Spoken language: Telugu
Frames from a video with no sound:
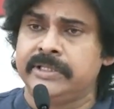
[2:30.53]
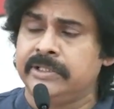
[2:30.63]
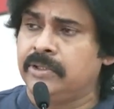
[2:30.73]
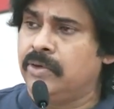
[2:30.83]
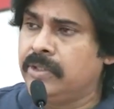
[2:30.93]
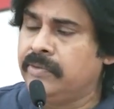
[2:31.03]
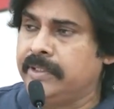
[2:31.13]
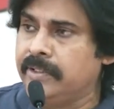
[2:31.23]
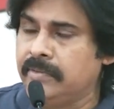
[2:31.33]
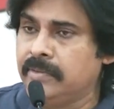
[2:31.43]
చేతుల్లో ఉండవు
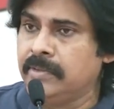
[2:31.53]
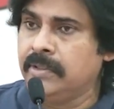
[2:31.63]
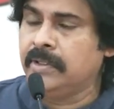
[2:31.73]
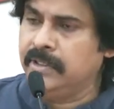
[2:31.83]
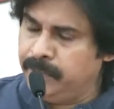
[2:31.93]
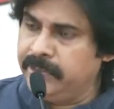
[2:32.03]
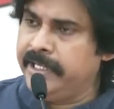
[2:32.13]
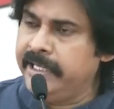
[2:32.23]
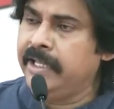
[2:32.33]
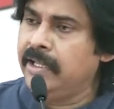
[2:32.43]
అది ఇప్పుడు
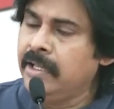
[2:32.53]
నేనే